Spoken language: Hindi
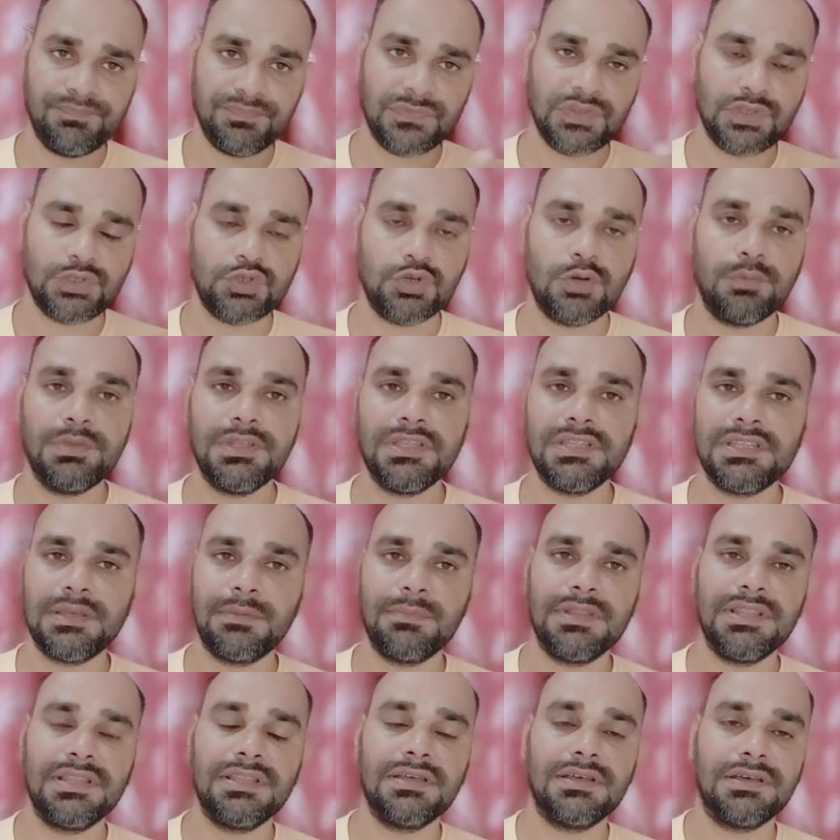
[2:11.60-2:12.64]
जो भी
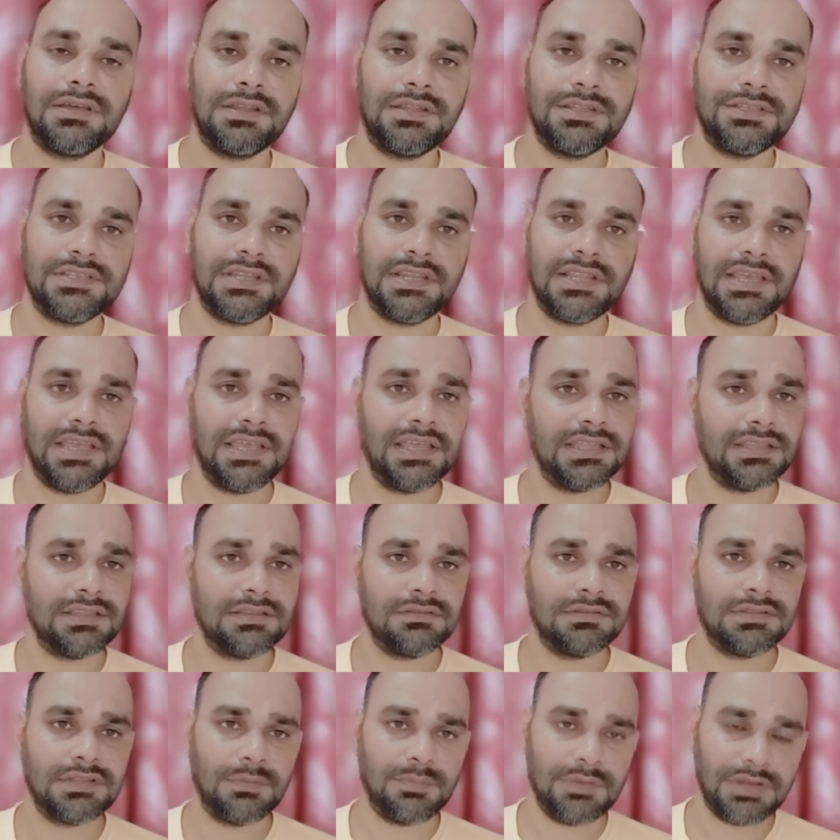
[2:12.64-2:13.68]
तमिल रीजन है
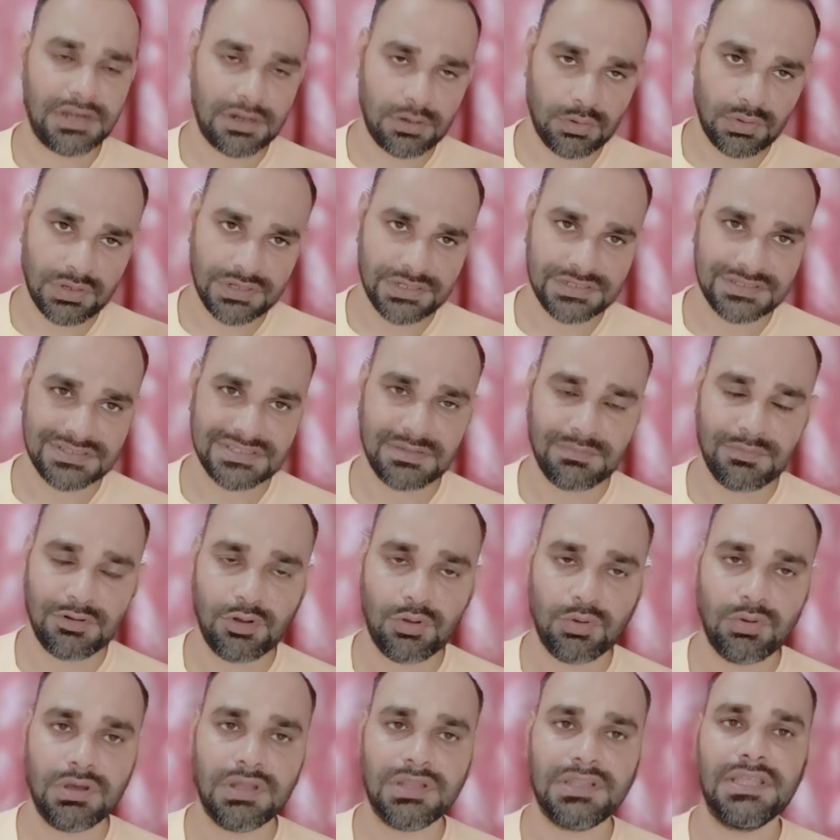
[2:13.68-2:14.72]
तमिलनाडु रीजन से
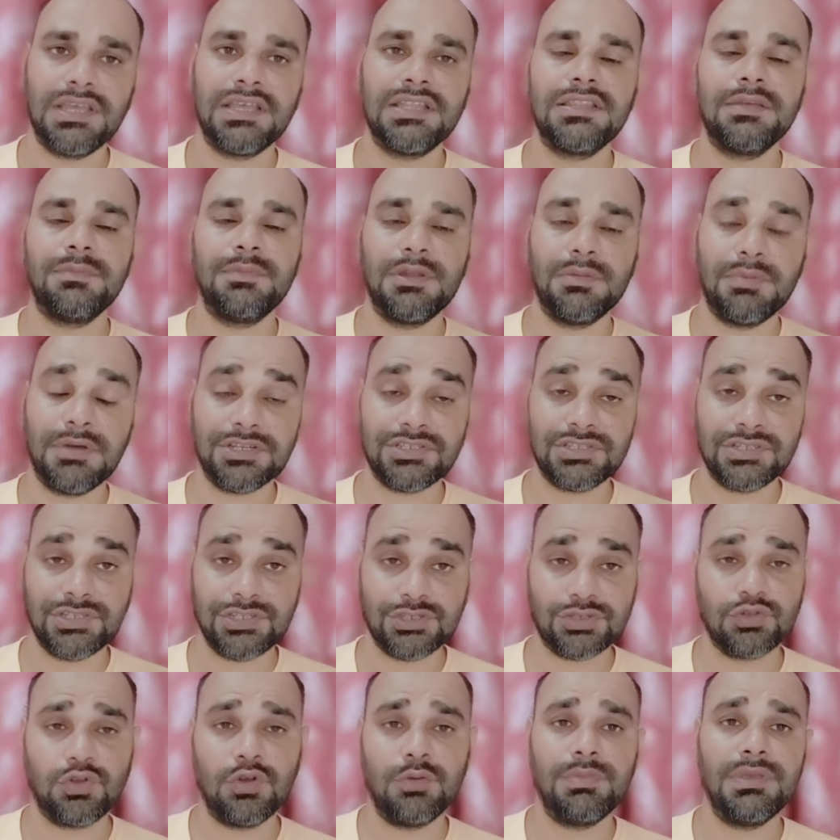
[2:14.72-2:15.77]
बिलोंग करता है तमिल भाषा
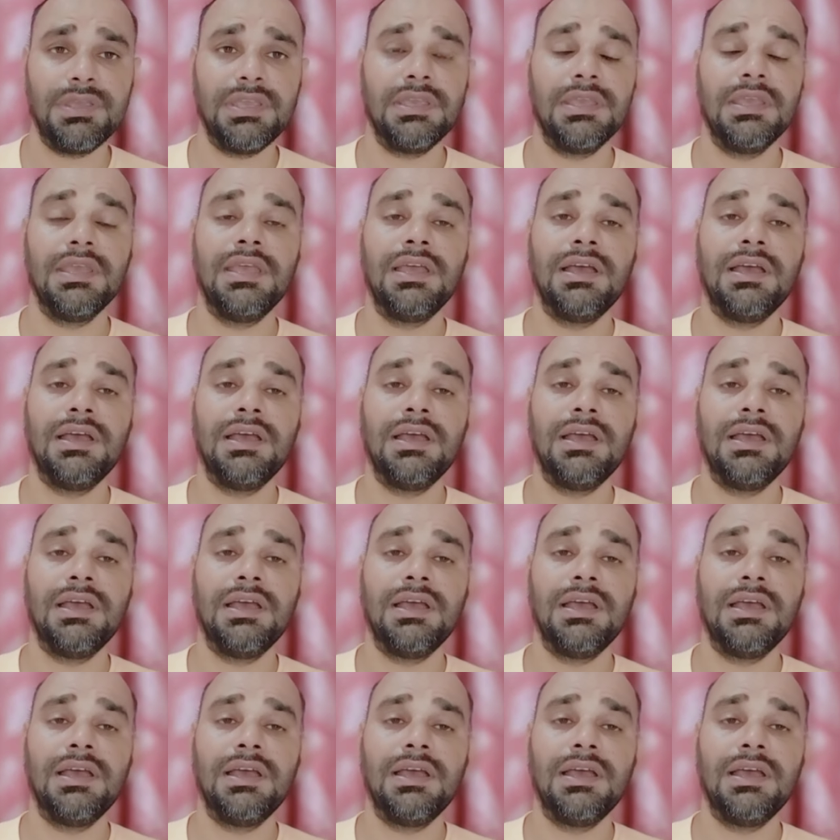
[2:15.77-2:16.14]
जिसको भी